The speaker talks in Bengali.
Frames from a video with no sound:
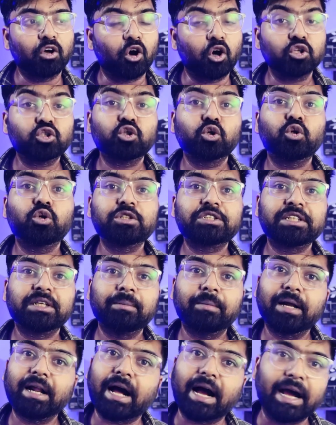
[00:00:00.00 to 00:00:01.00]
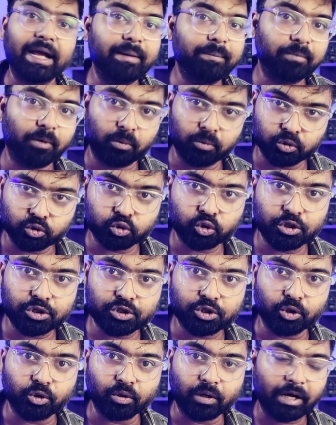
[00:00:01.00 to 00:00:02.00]
অযোগ্য সিনেমার হাইপ অবশ্যই
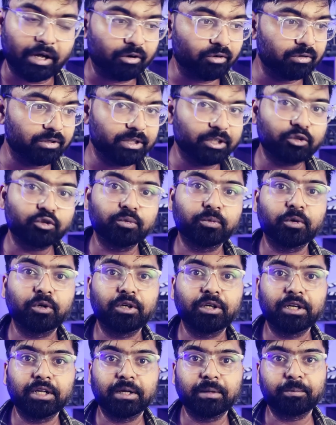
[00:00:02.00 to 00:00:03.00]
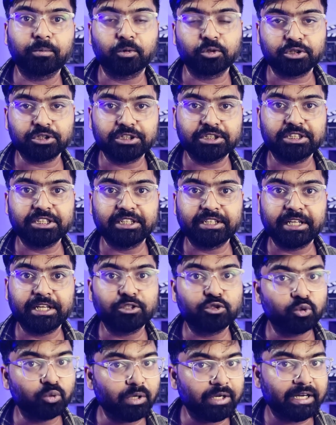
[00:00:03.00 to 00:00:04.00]
ছিল কারণ ঋতুপর্ণা প্রসেনজিৎ এই
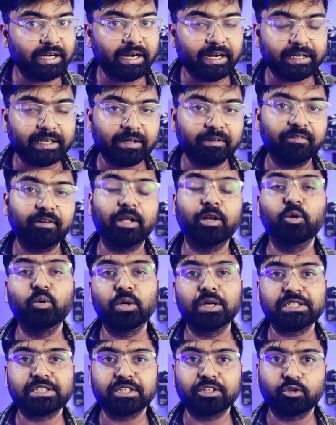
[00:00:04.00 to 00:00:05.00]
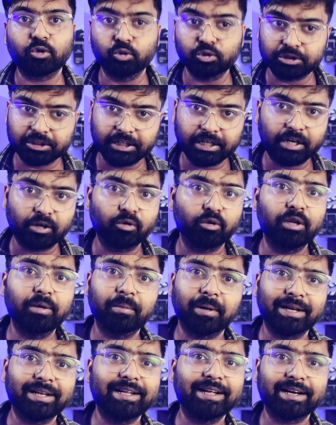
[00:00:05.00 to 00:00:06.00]
জুটিটার একটা ভ্যালু আছে কৌশিক গাঙ্গুলি
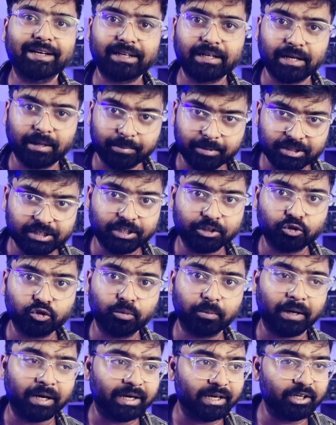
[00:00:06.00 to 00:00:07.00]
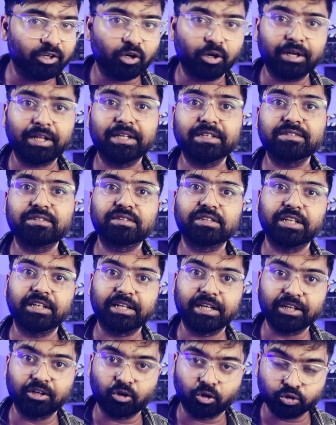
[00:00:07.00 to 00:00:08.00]
মানেই একটা আভিজাত্য বাঙালি অডিয়েন্স
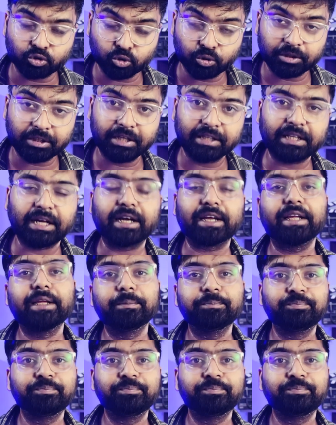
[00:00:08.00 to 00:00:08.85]
সেদিকে নজর দিয়ে থাকে